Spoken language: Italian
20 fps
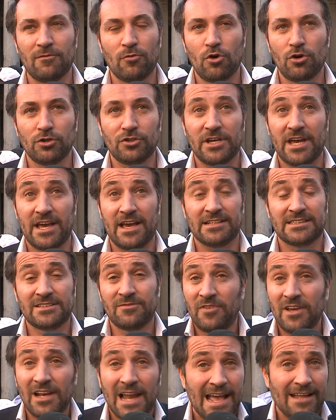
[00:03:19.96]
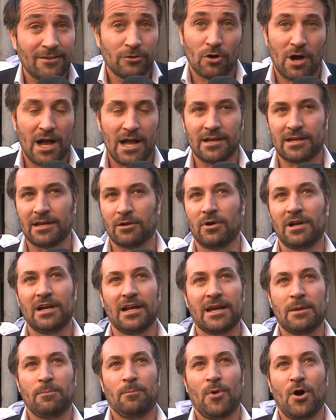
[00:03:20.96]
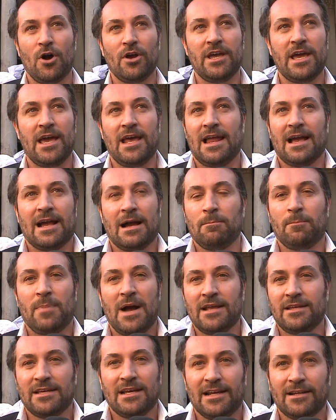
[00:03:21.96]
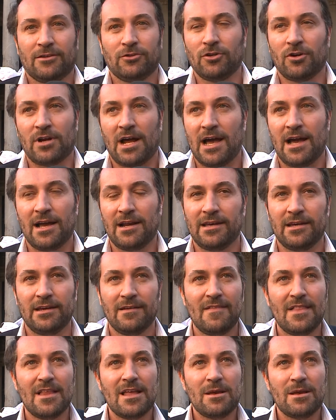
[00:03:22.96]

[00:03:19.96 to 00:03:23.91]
voti e svilendo anche quella che poi è la campagna elettorale